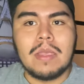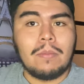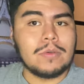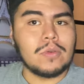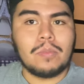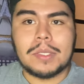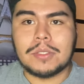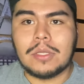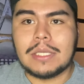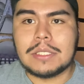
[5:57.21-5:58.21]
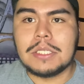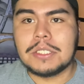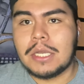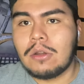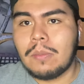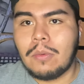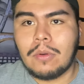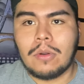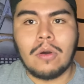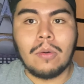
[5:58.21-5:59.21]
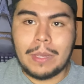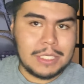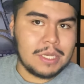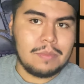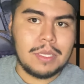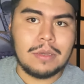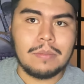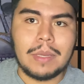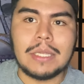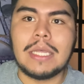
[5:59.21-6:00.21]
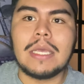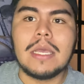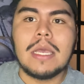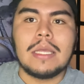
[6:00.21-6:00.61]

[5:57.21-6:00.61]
por supuesto de Sinchenko por, o Benjamín Bendí,